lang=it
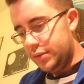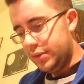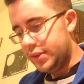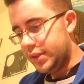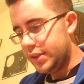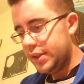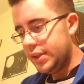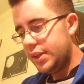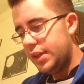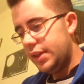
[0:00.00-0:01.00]
questo
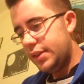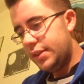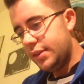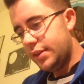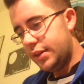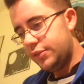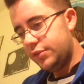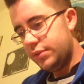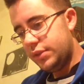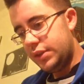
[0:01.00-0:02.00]
starter kit
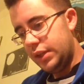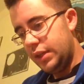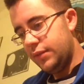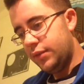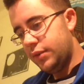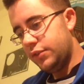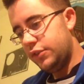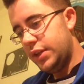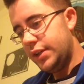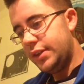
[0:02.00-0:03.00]
aggiuntivo
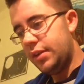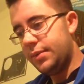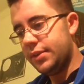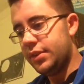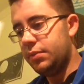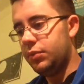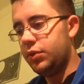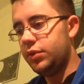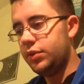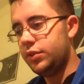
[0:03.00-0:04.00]
Gillette è rimasta
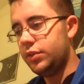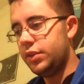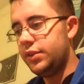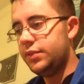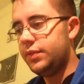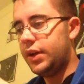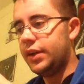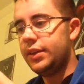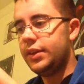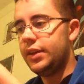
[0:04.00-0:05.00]
molto
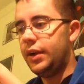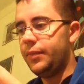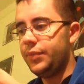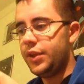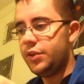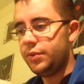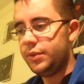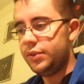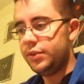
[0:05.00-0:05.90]
soddisfatta di come si